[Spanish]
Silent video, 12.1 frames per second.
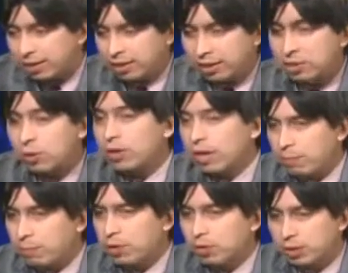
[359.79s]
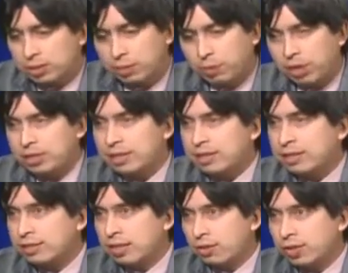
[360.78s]
estos cambios que se pueden estar
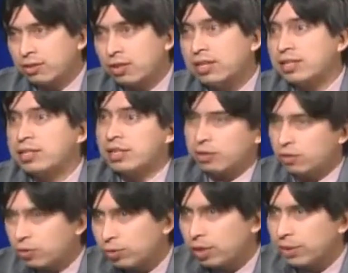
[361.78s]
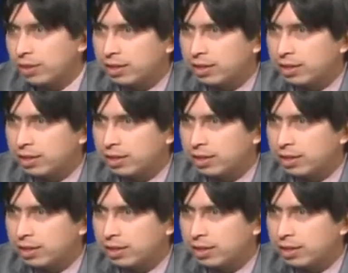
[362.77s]
desarrollando al interior justamente de